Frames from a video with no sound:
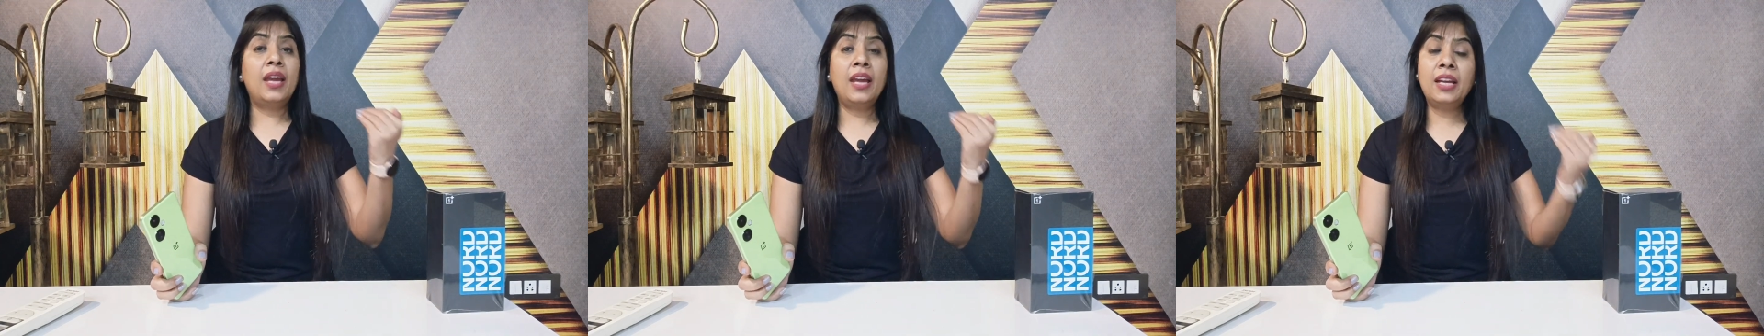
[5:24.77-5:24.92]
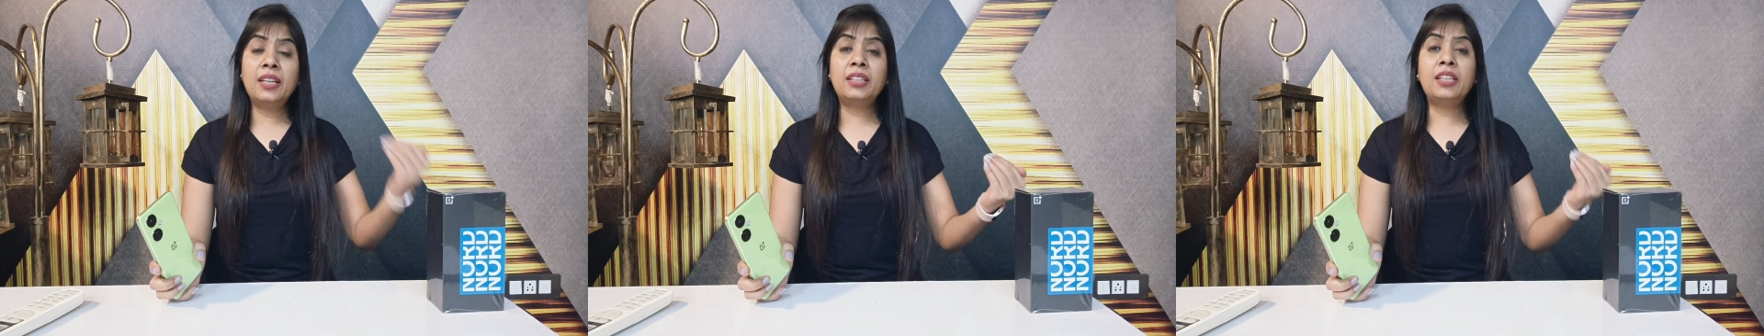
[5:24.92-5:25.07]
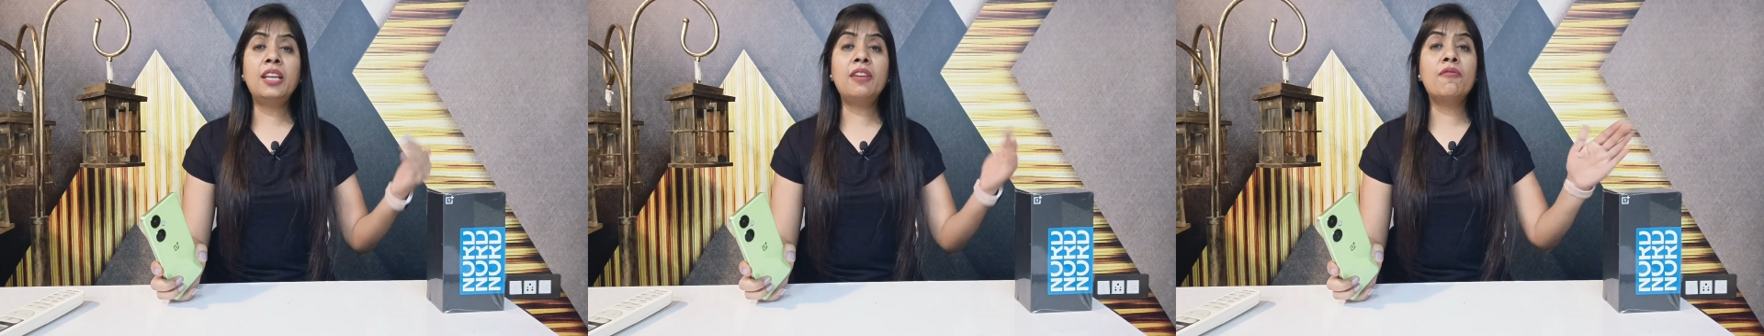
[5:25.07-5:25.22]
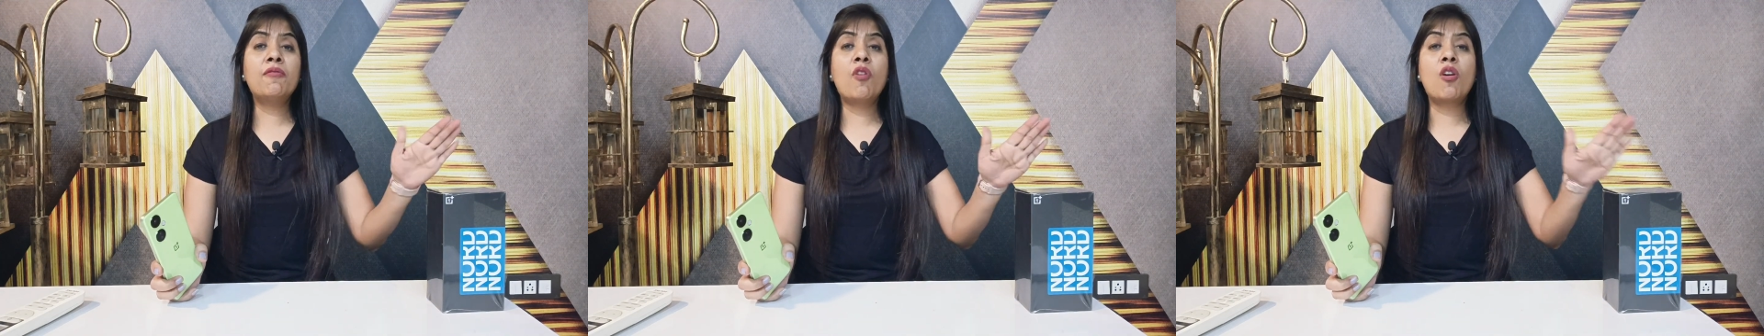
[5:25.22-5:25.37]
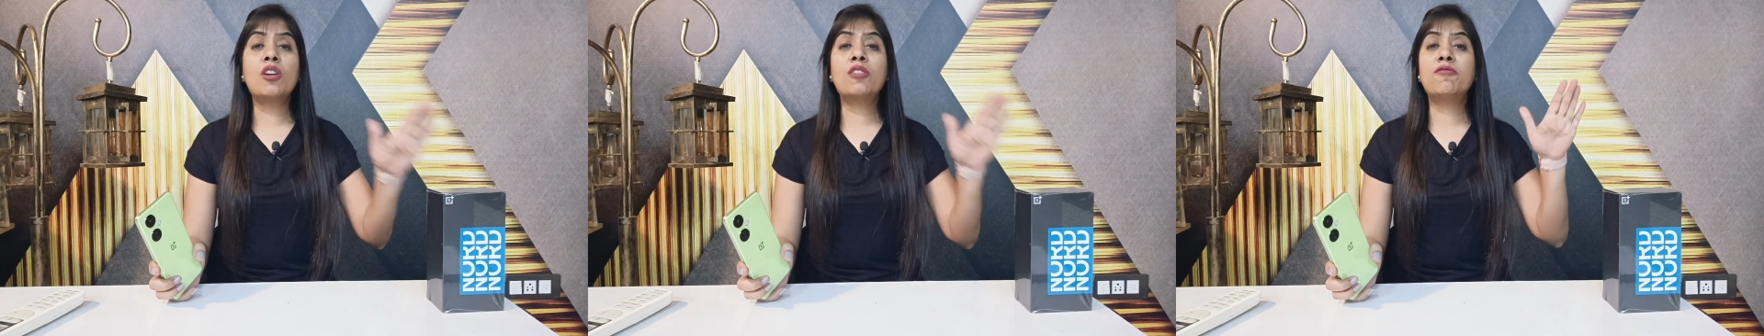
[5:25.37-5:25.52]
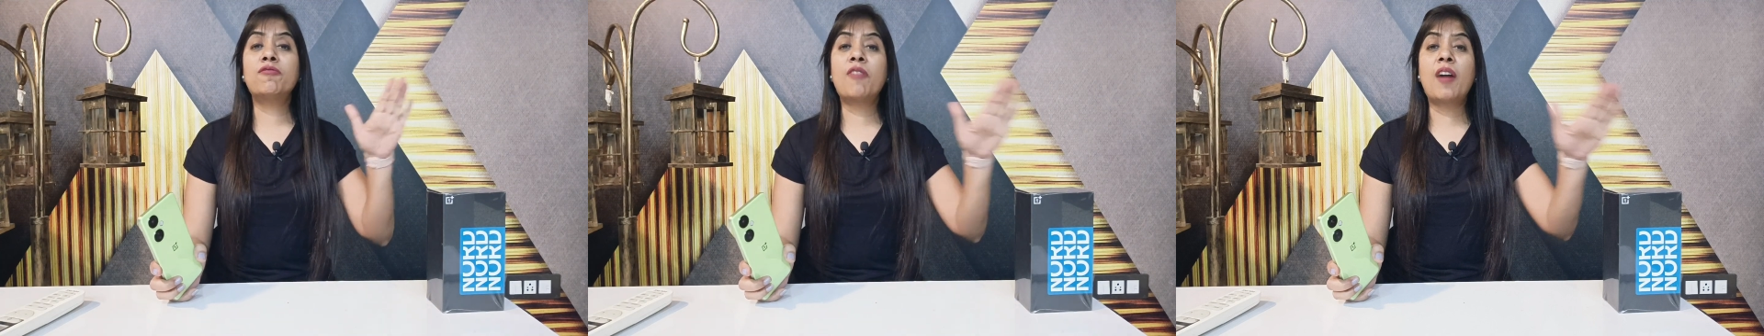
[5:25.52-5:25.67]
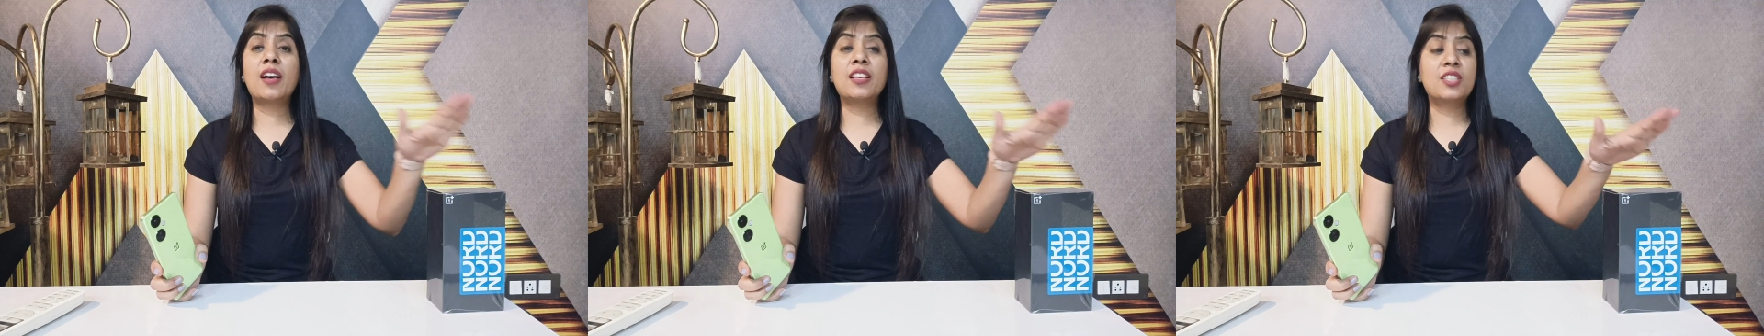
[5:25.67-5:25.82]
80 वॉट
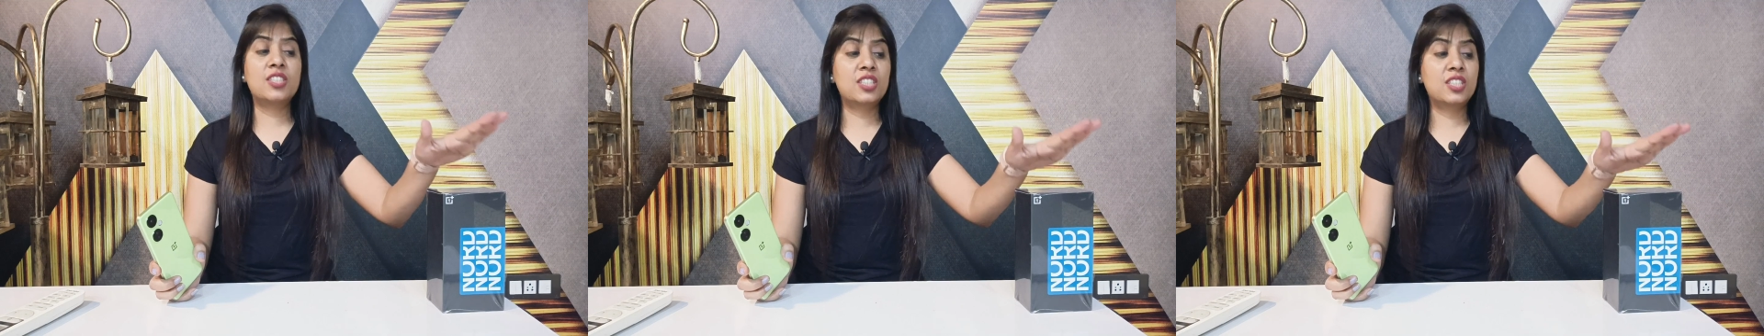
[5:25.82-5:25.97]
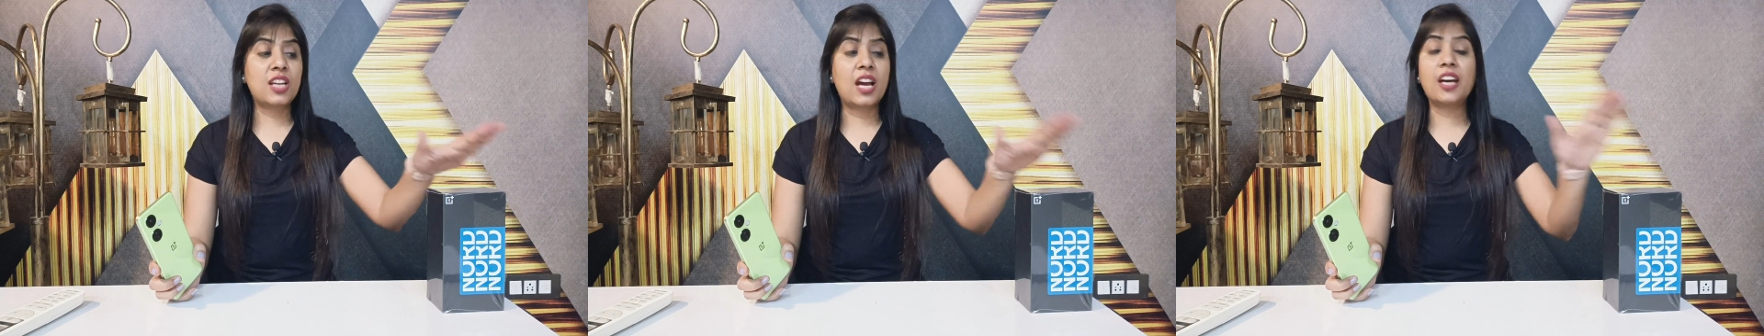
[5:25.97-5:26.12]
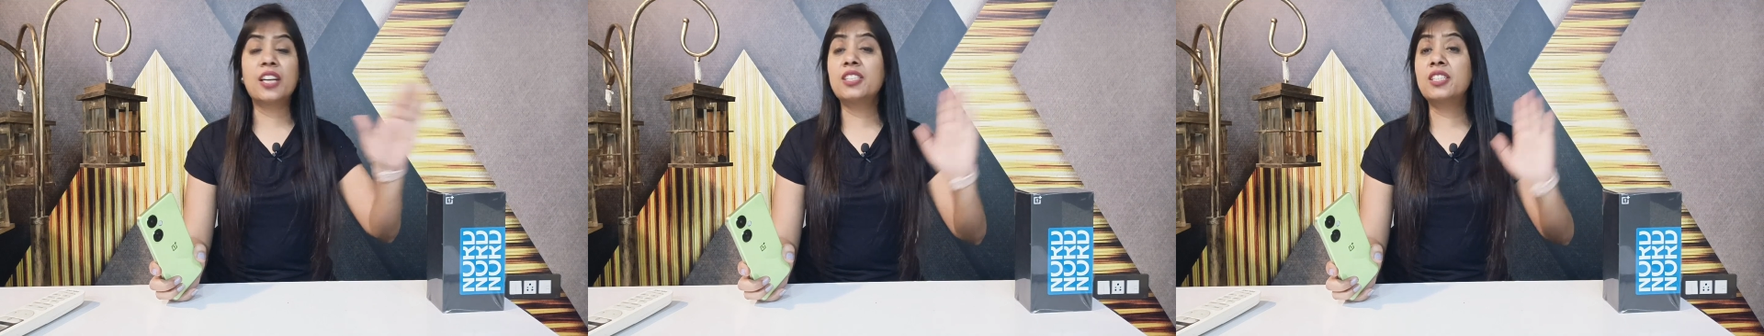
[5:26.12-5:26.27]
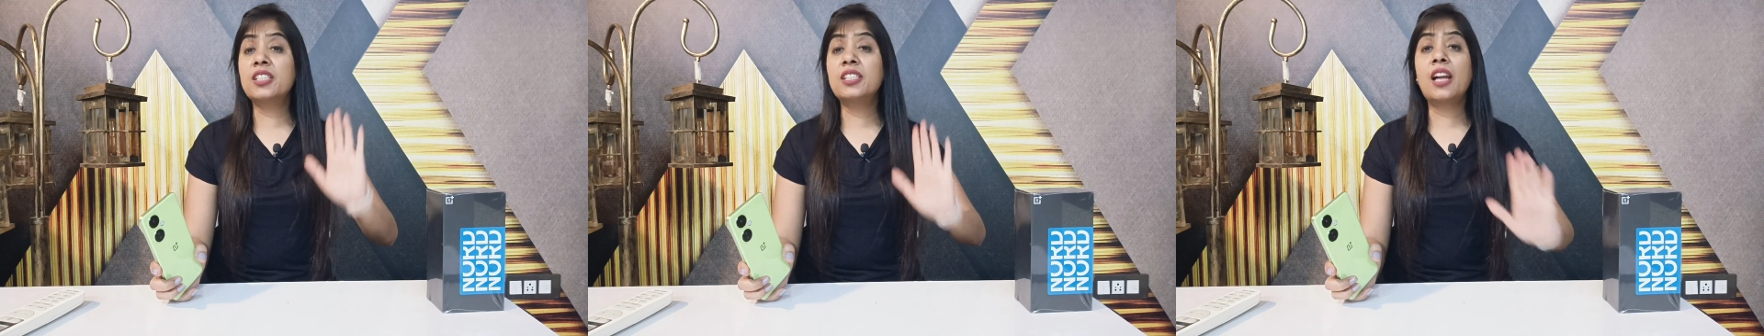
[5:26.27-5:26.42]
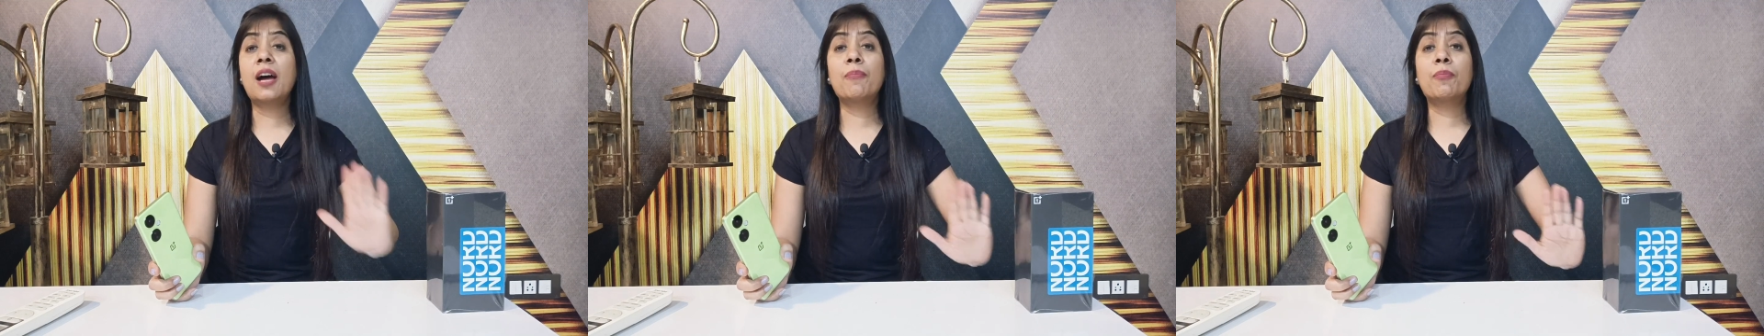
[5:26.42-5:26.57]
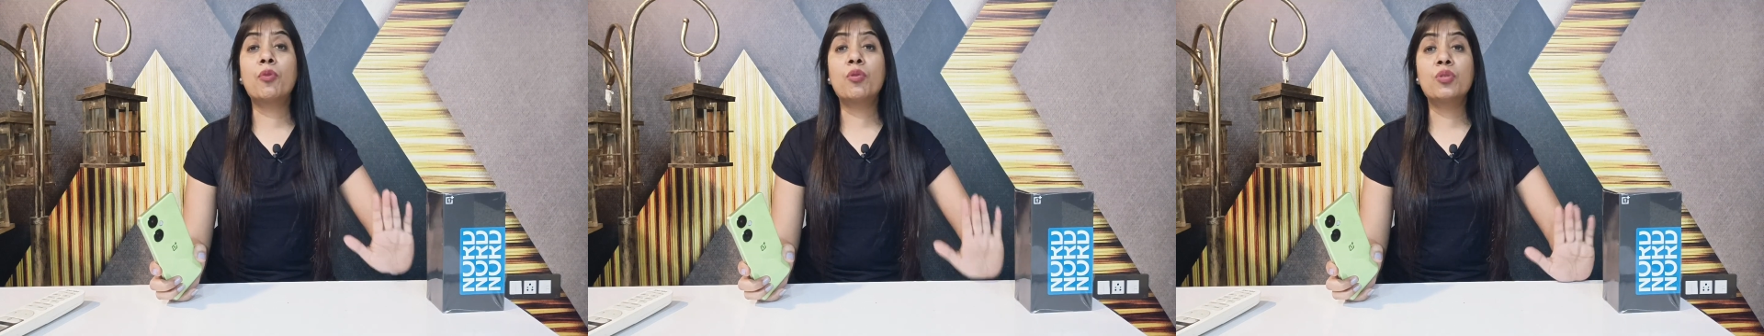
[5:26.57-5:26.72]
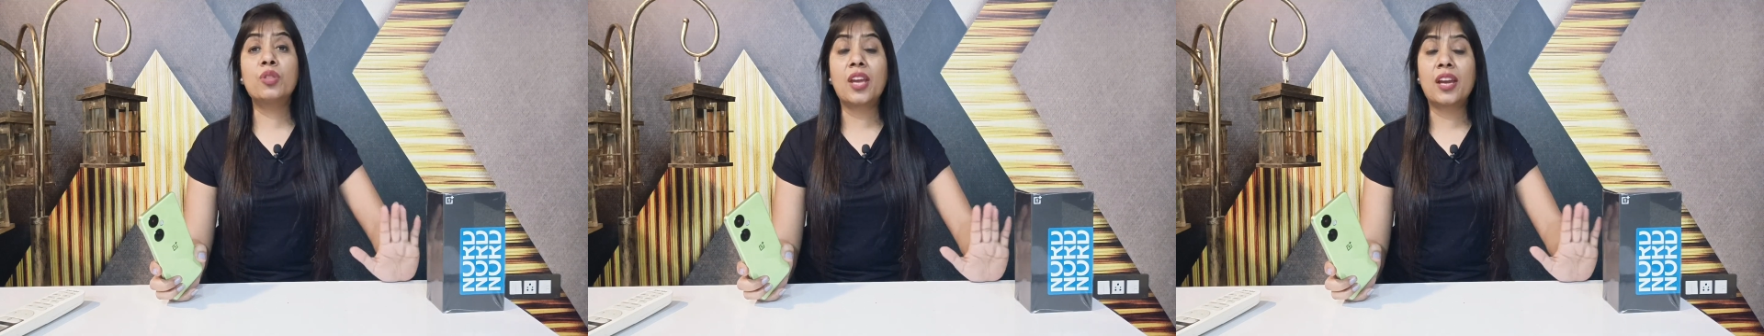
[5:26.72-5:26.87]
फास्ट चार्जर
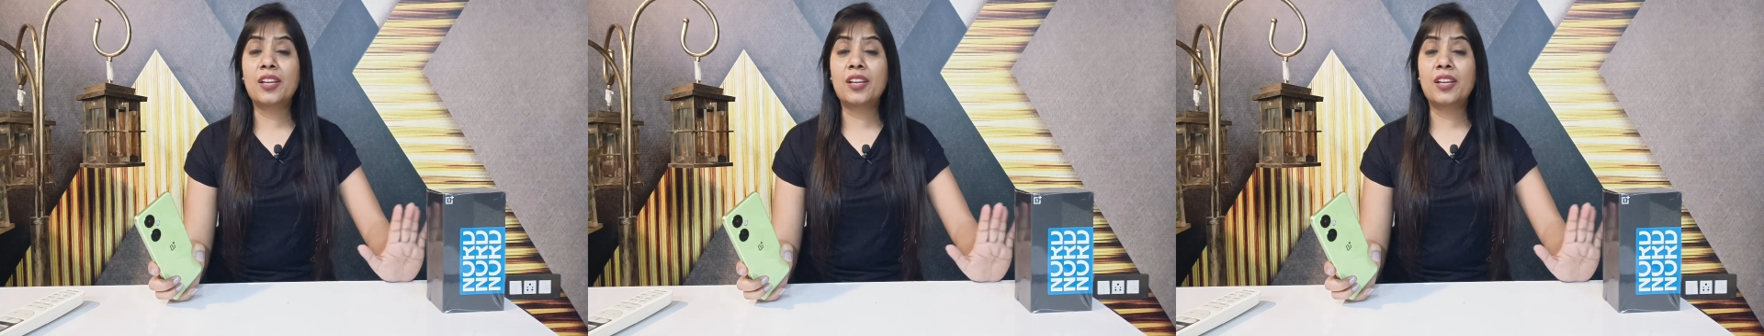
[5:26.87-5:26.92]
आपको